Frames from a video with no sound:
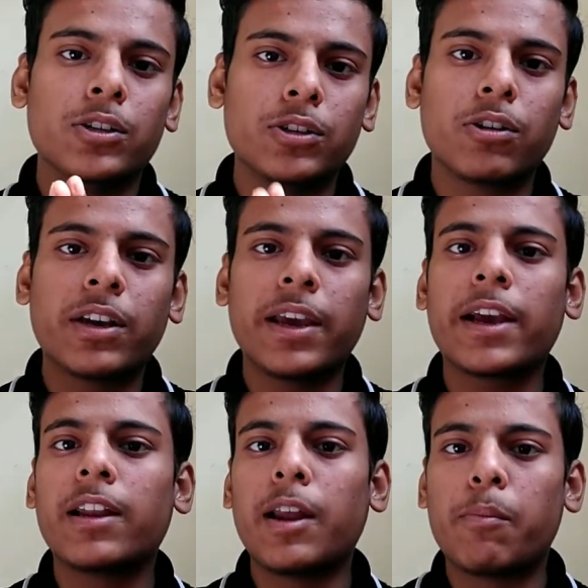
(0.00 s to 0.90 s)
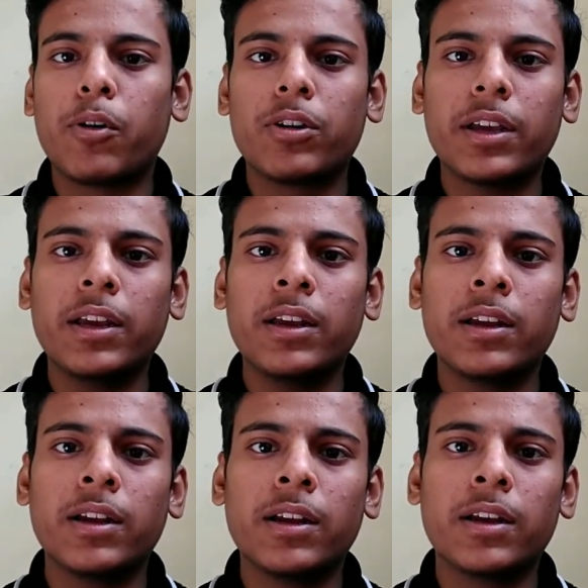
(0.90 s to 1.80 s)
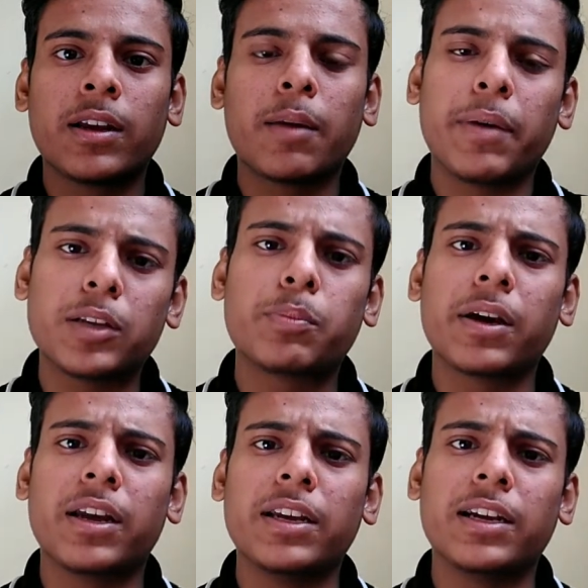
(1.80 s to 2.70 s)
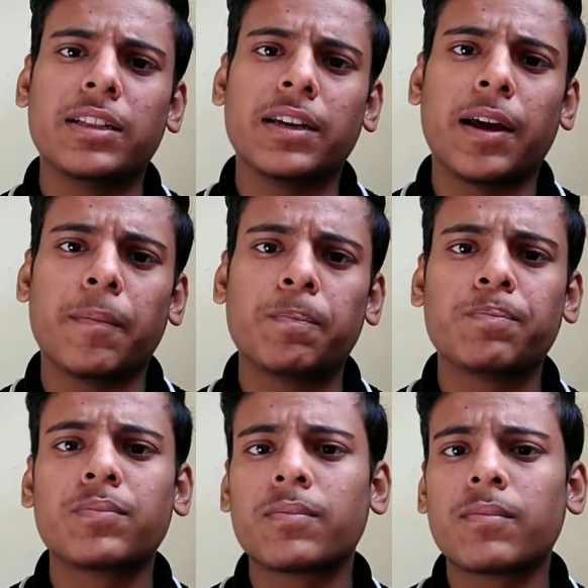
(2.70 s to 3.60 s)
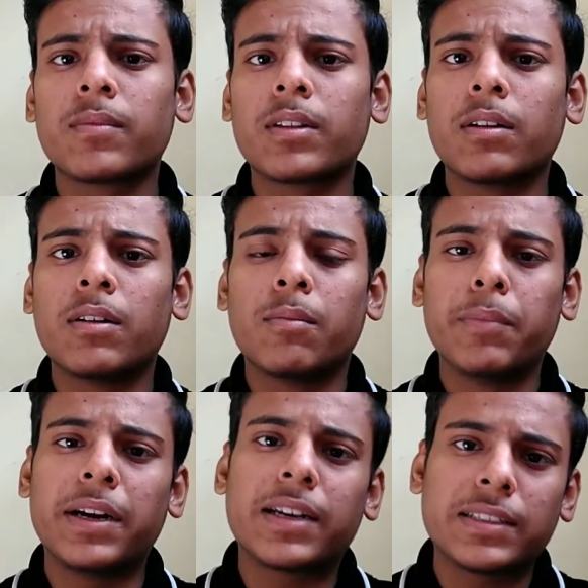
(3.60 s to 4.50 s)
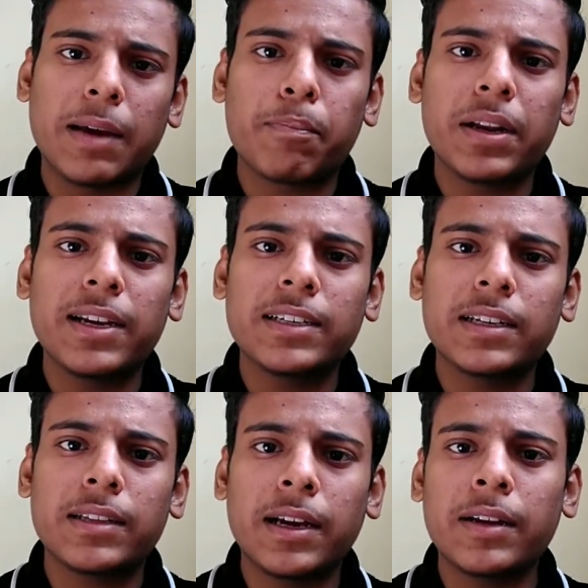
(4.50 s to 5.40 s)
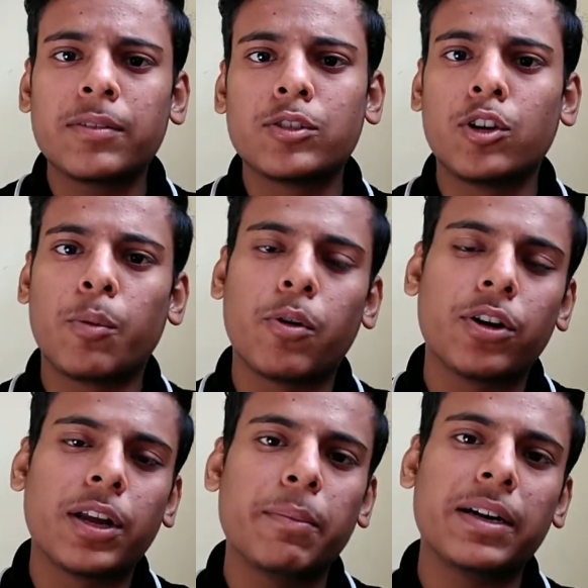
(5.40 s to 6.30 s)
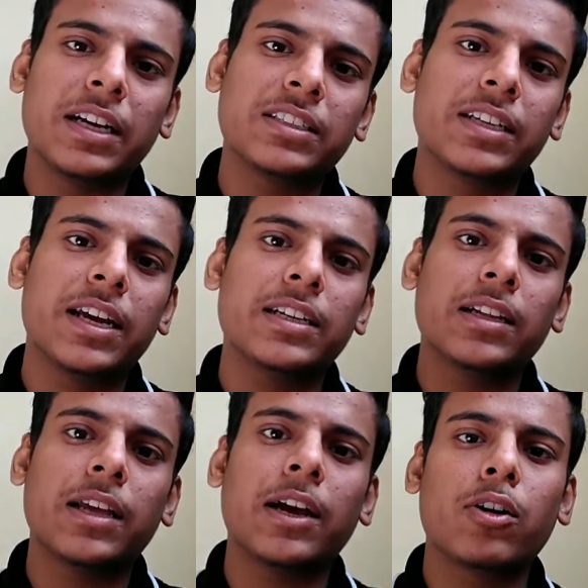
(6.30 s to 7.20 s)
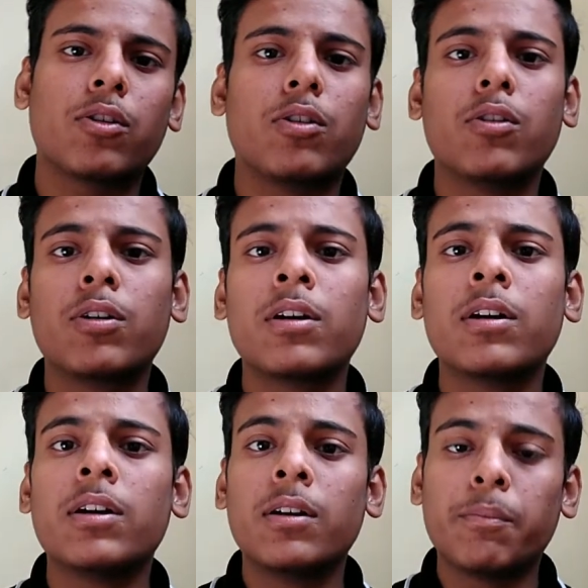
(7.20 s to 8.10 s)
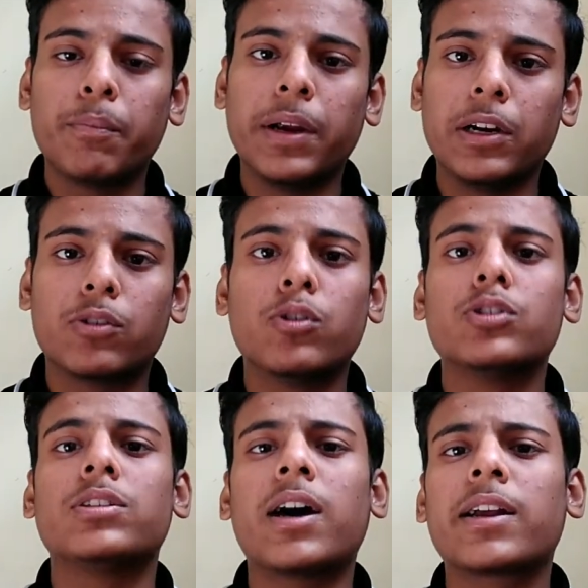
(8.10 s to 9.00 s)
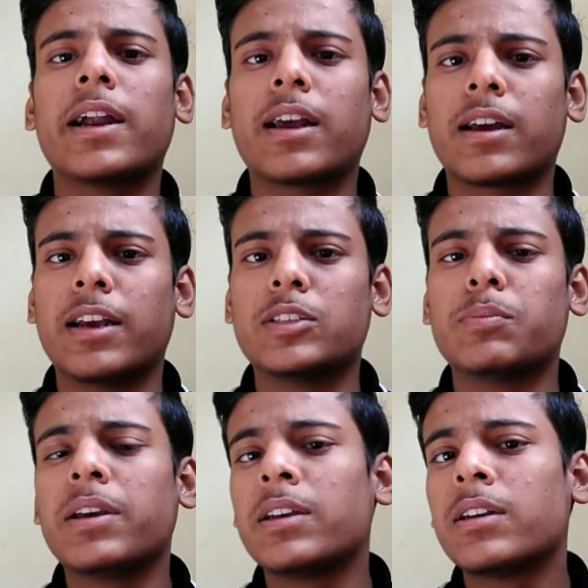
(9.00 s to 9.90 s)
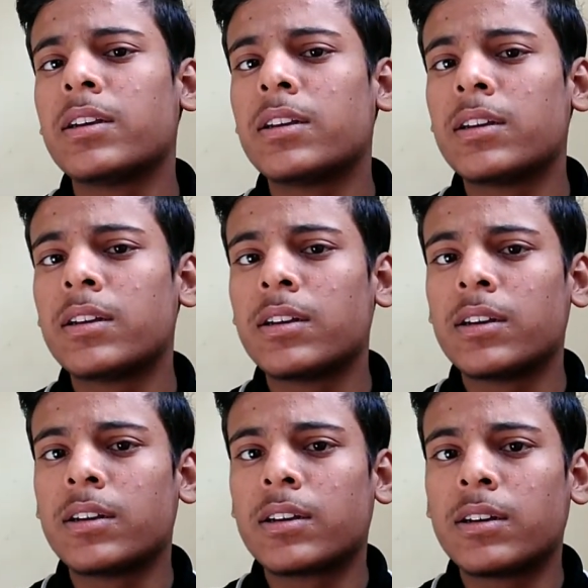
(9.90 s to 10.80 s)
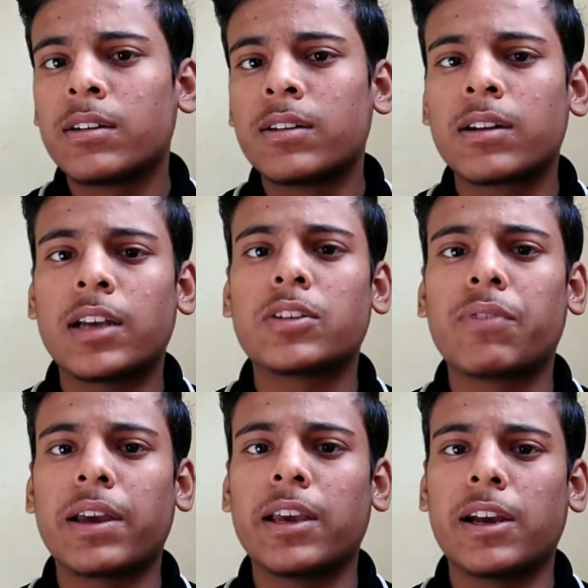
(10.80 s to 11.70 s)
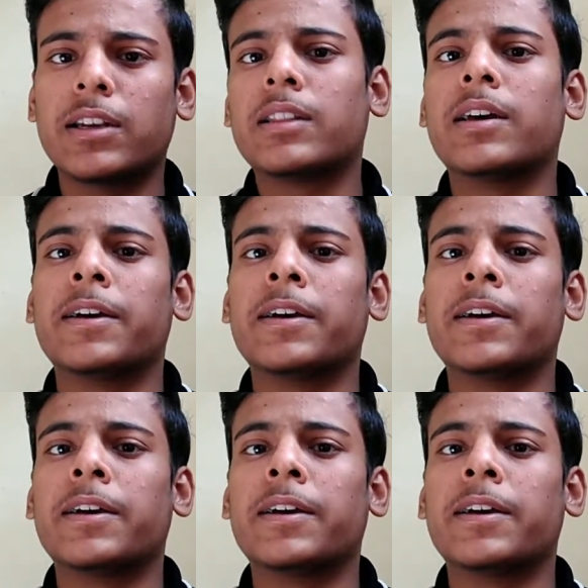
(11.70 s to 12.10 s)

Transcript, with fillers: जो कि एक लेबोरेटरी के बेस पे करी जाती है मीट का सैंपल लिया जाता है लेबोरेटरी में टेस्ट किया जाता है और मीट को चार कैटेगराइज में क्लासीफाई किया जाता